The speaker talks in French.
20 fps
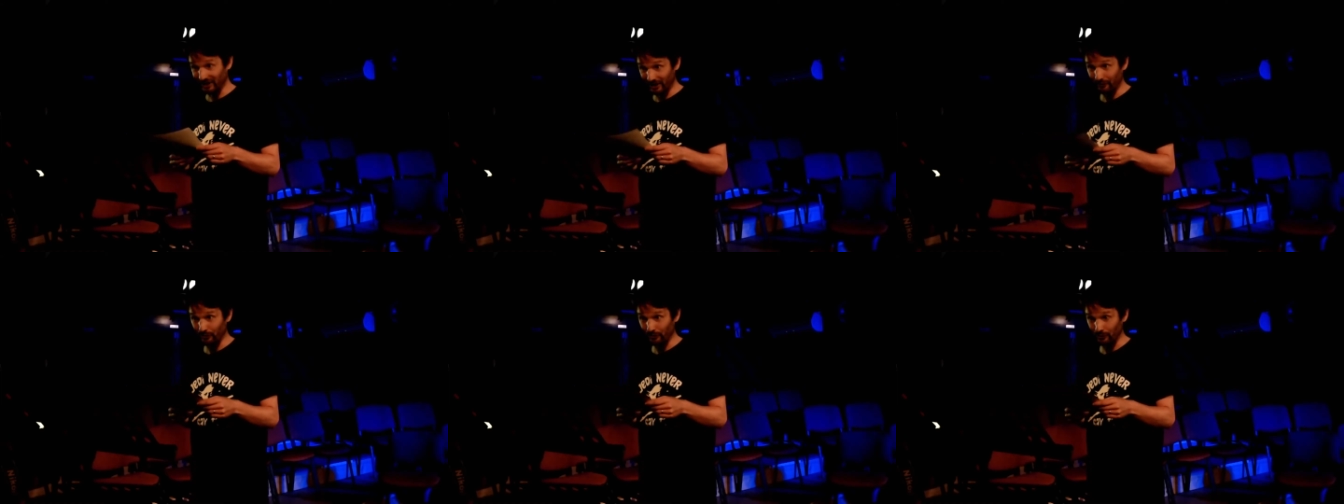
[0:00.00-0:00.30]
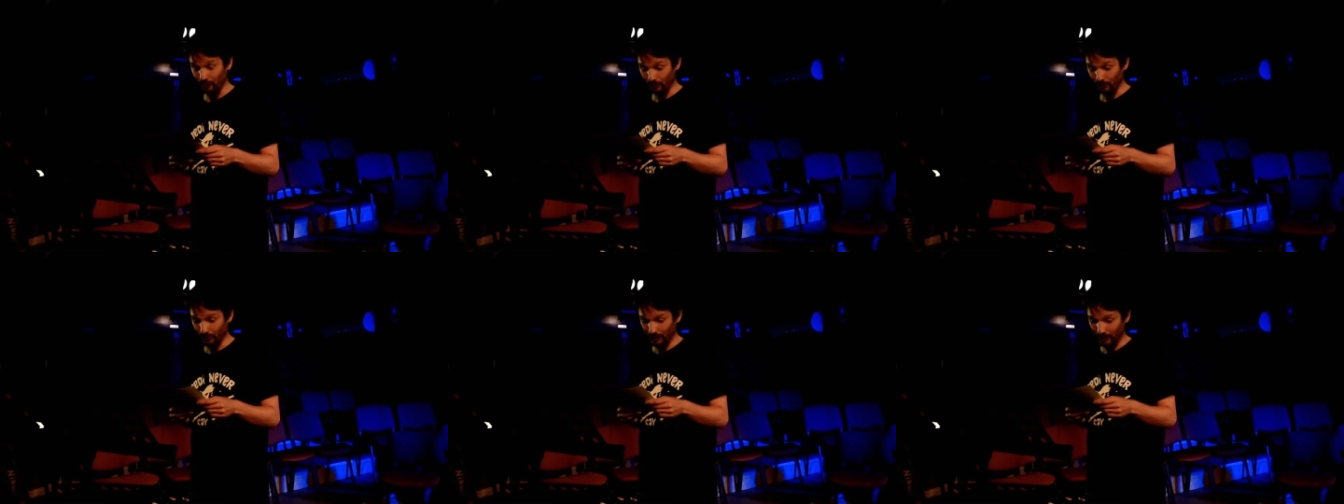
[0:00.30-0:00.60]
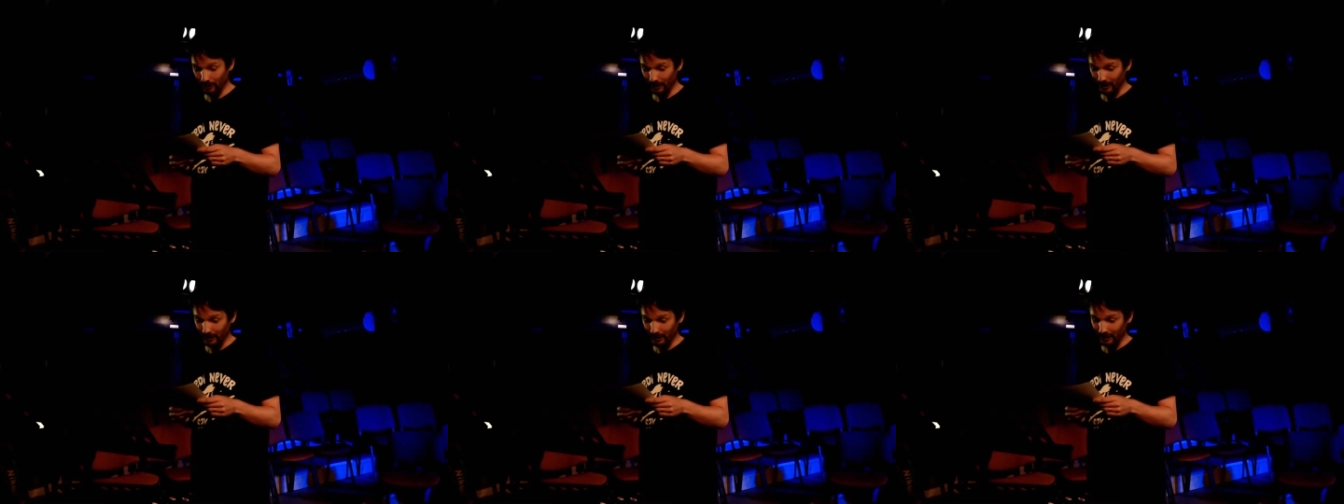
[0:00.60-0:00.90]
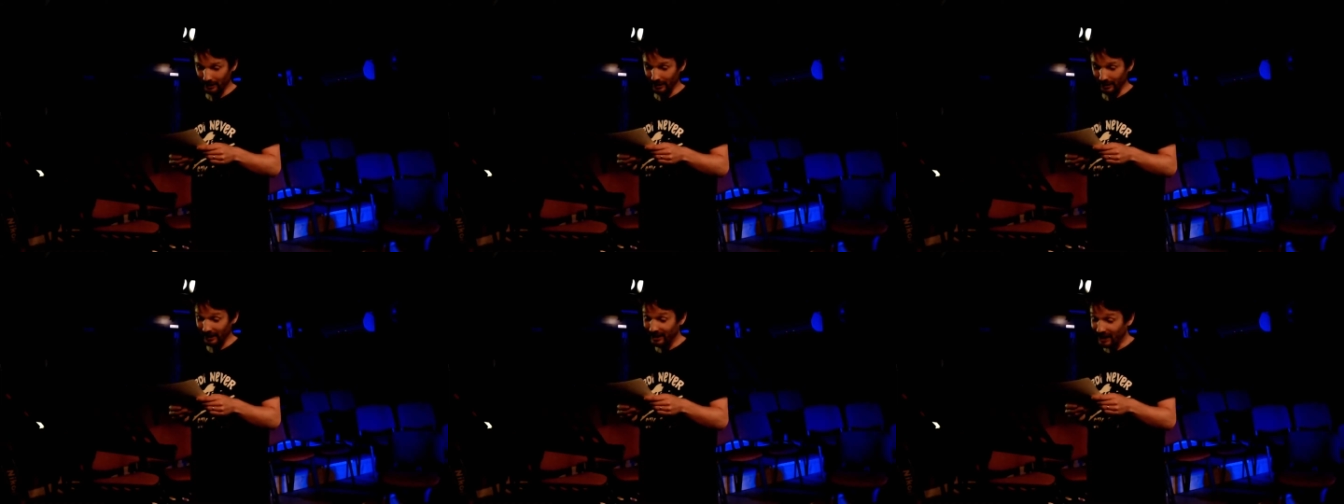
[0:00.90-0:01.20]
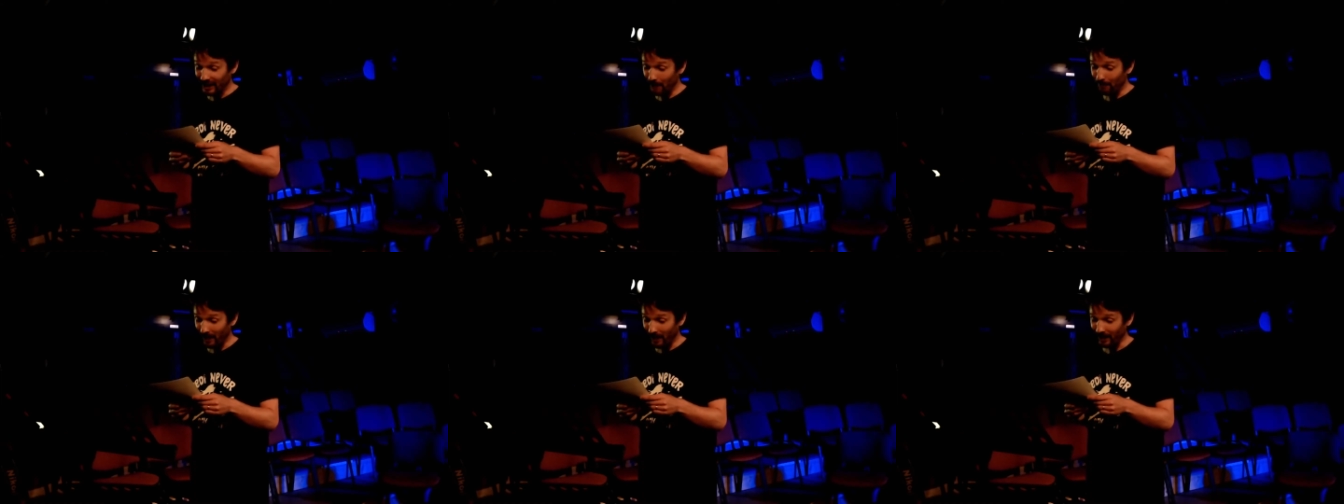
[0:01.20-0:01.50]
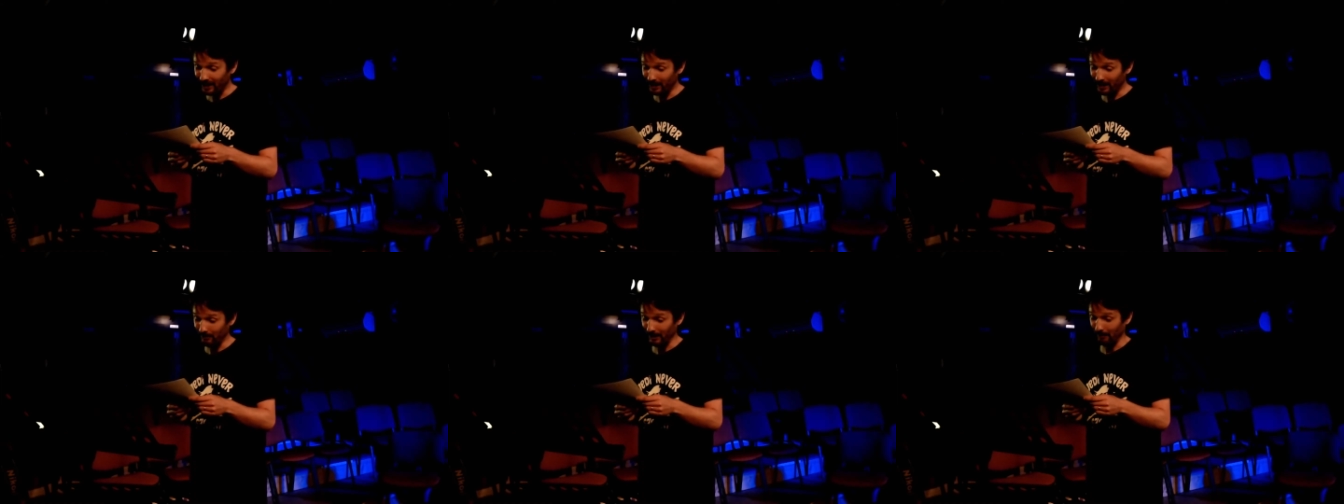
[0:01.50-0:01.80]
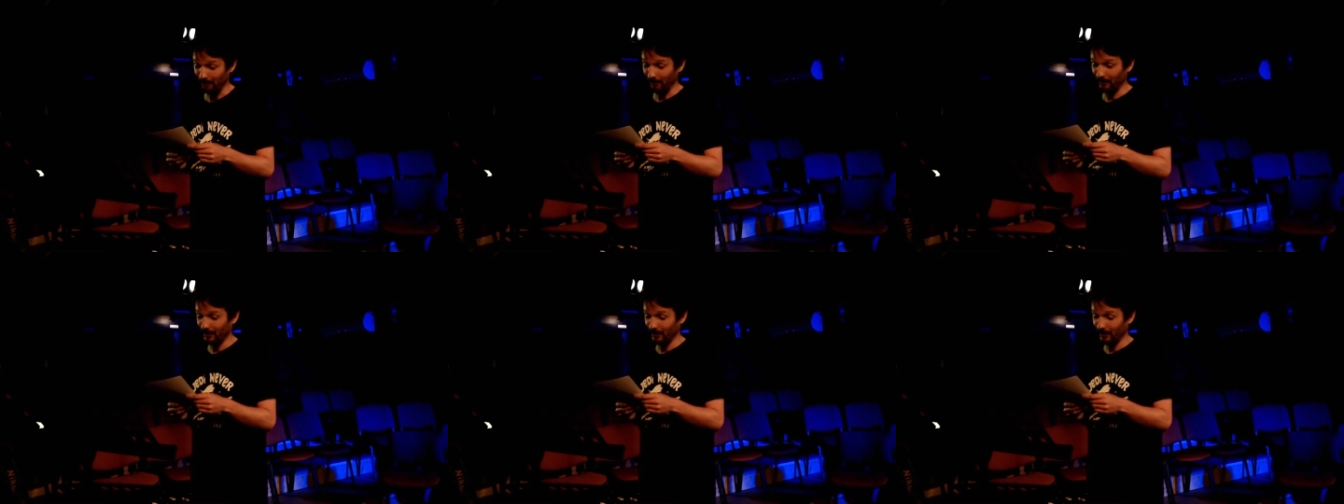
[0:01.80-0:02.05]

il est venu, et il a parlé même.